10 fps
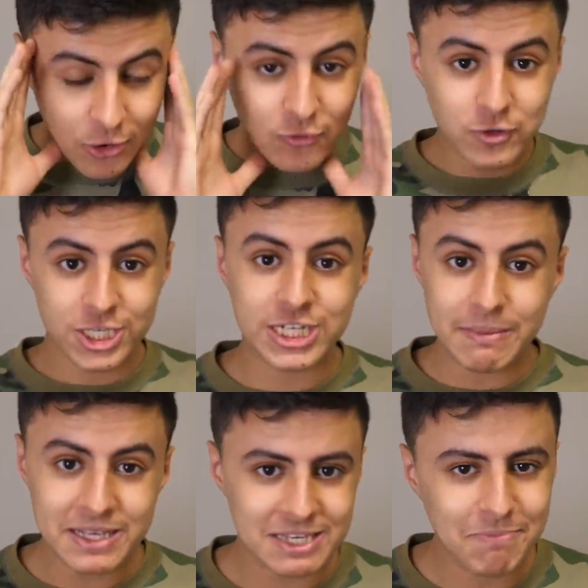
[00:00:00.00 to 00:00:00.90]
quand je vous dis
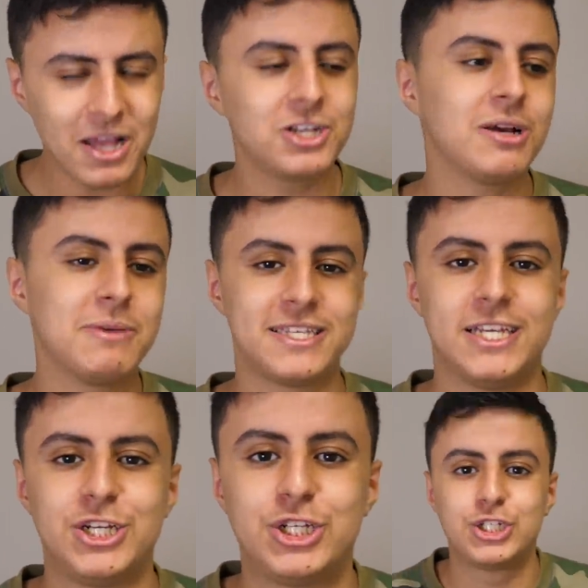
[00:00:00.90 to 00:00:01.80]
jamais, c'est pas jamais, c'est
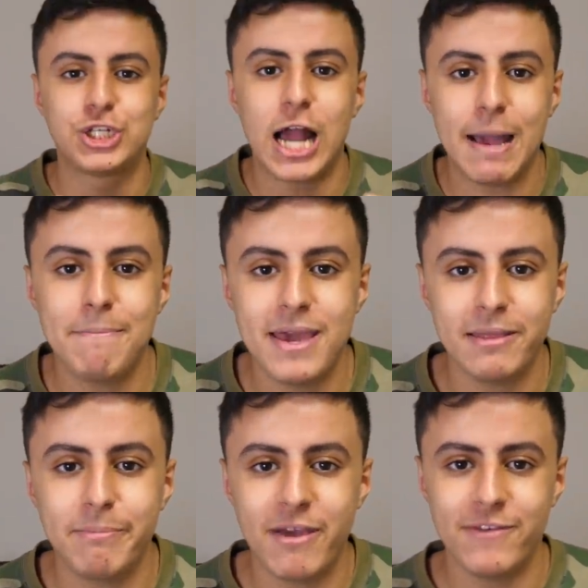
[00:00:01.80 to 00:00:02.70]
jamais
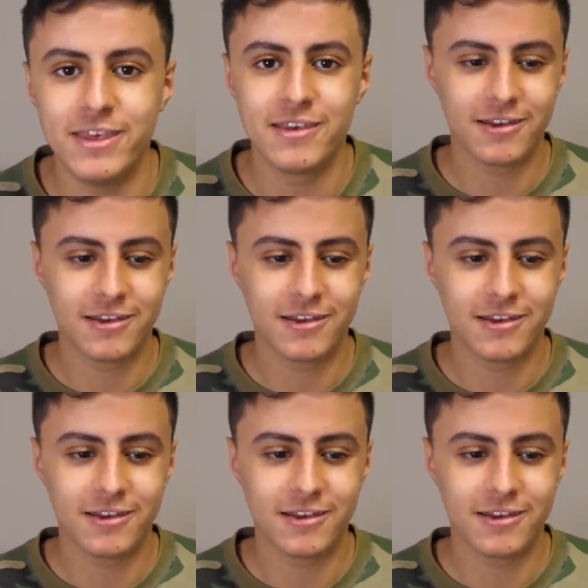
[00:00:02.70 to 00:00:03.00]
de ma vie.